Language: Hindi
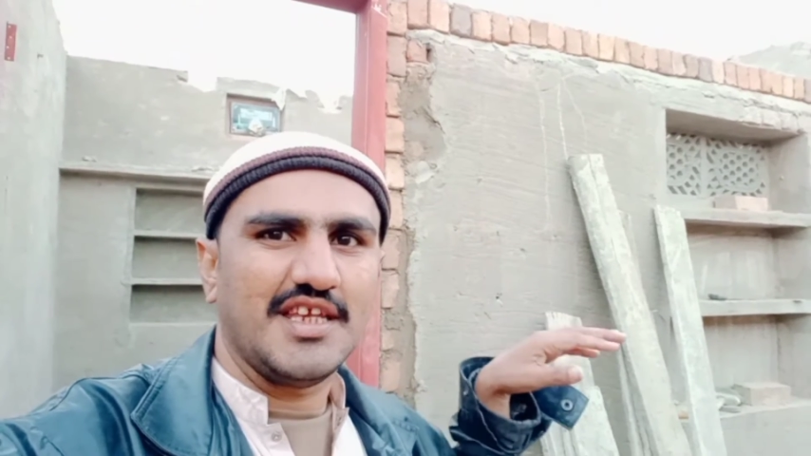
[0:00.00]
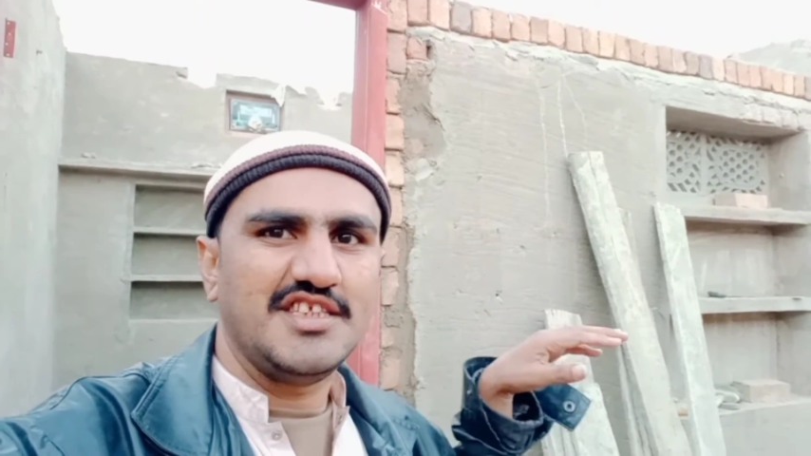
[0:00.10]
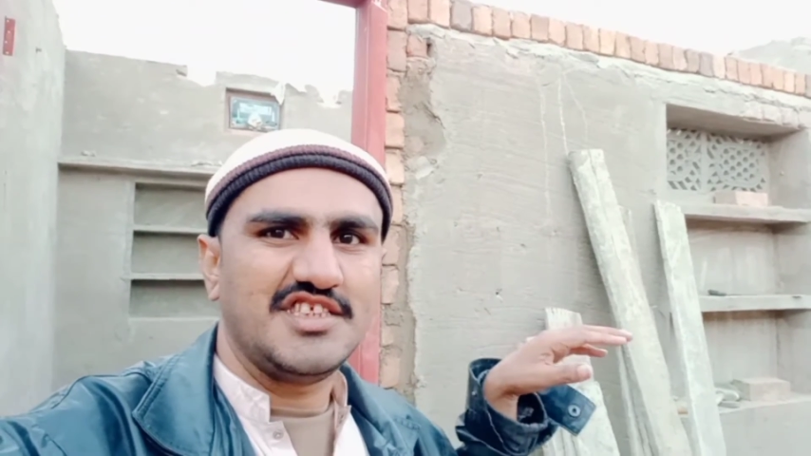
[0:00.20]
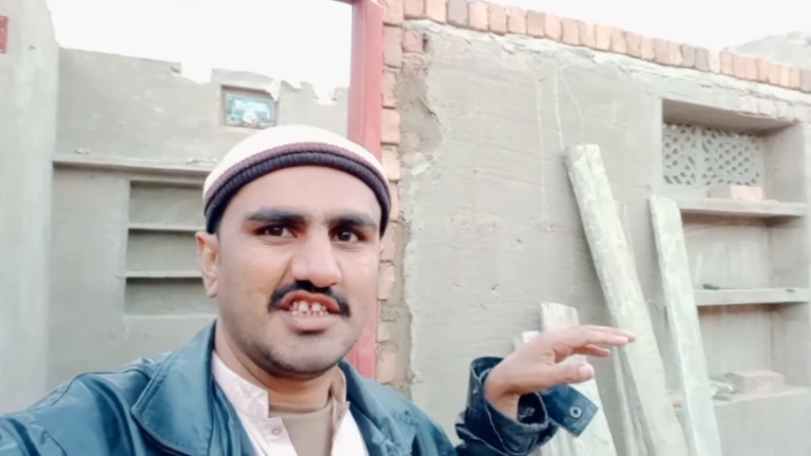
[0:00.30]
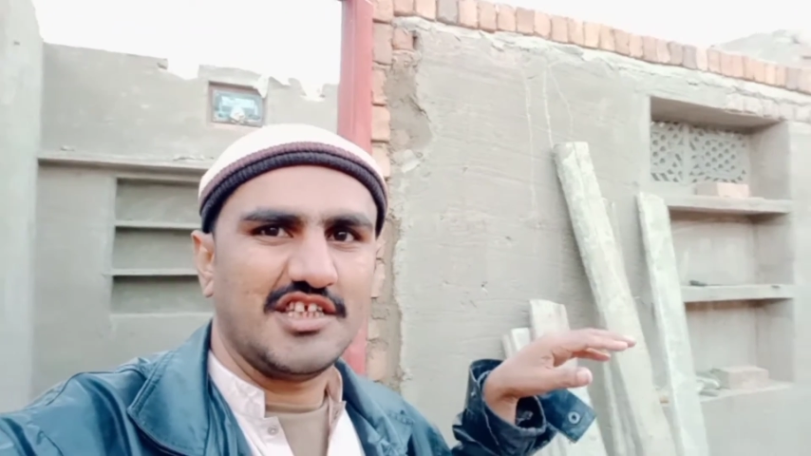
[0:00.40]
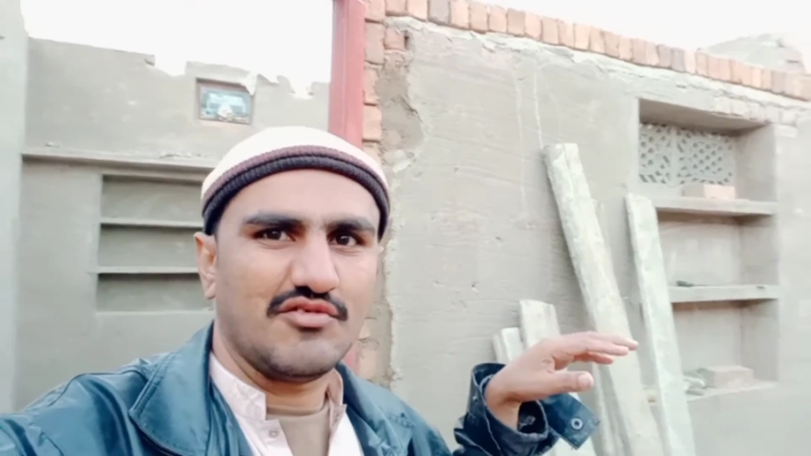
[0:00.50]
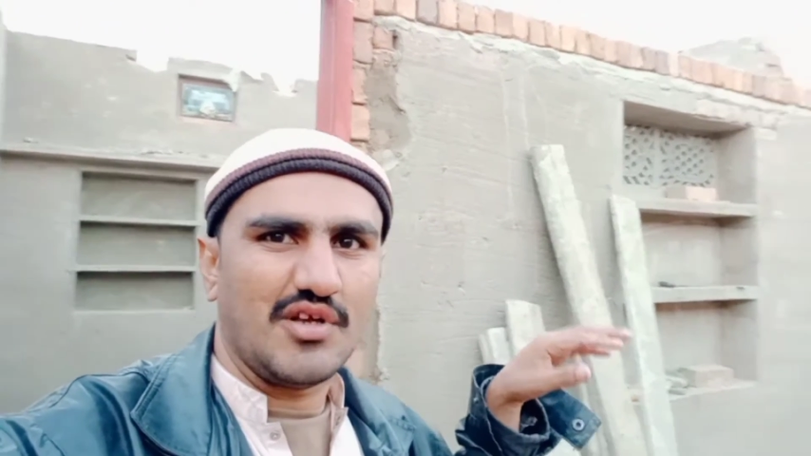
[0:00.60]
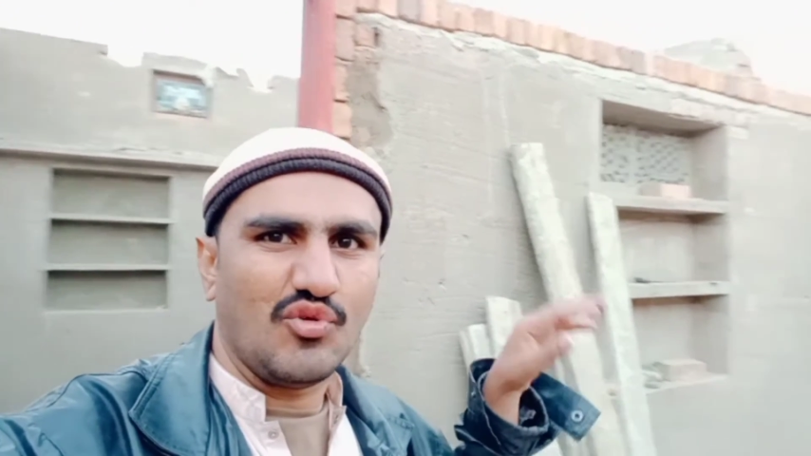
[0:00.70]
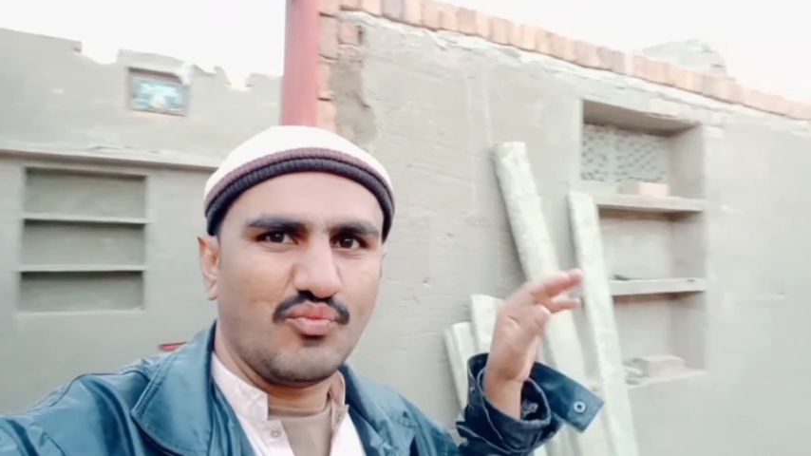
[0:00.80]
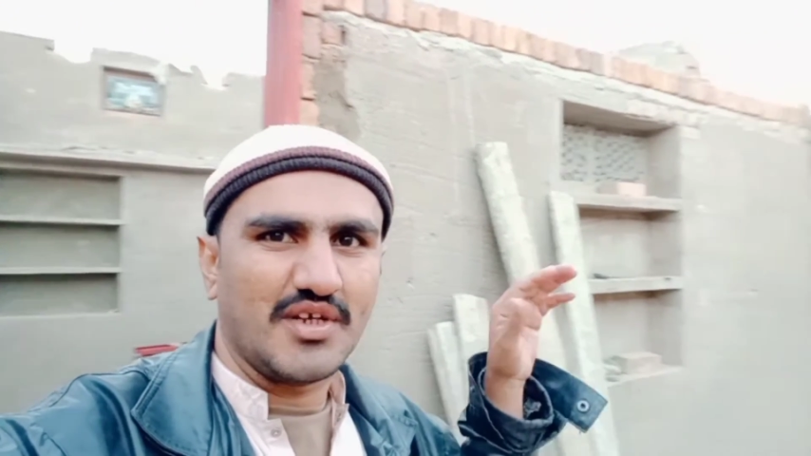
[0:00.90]
नीचे थे थोड़ा
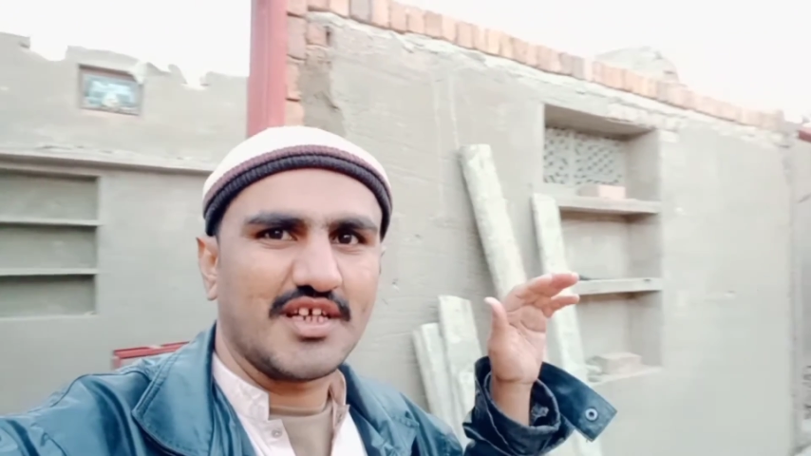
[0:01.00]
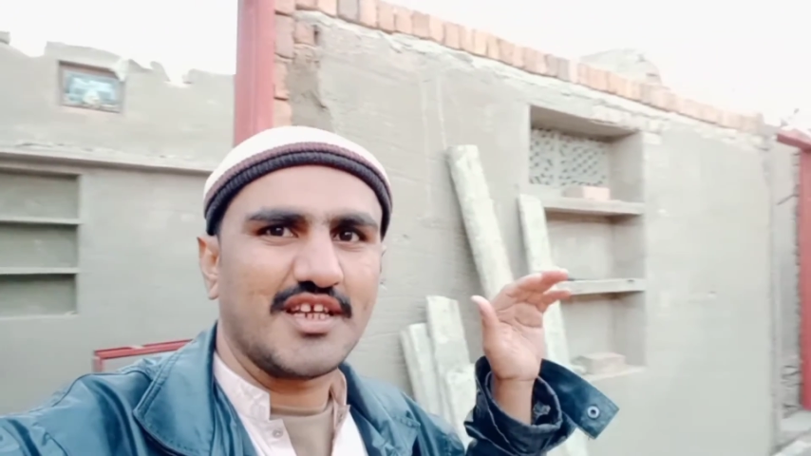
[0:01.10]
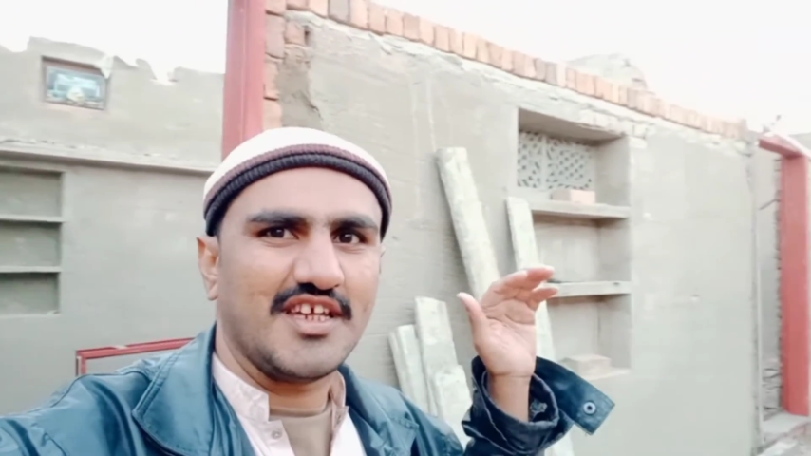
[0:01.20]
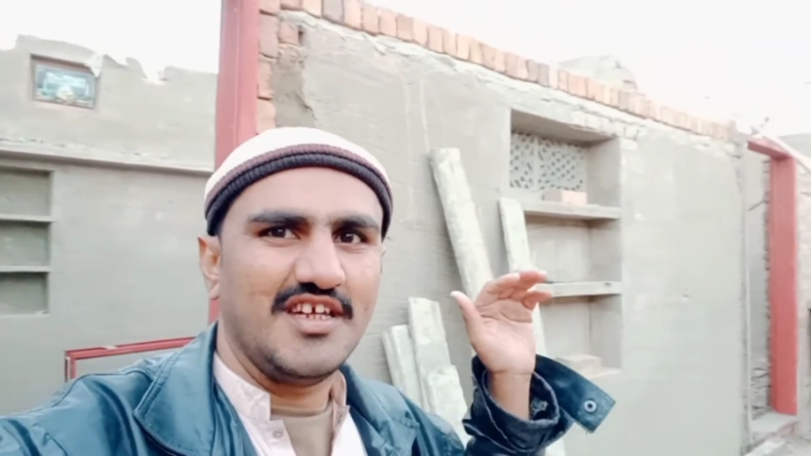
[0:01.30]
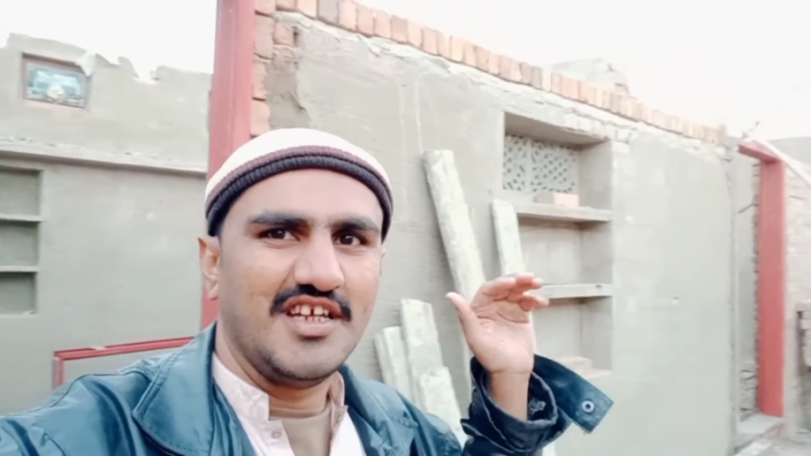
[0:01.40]
ऊपर करके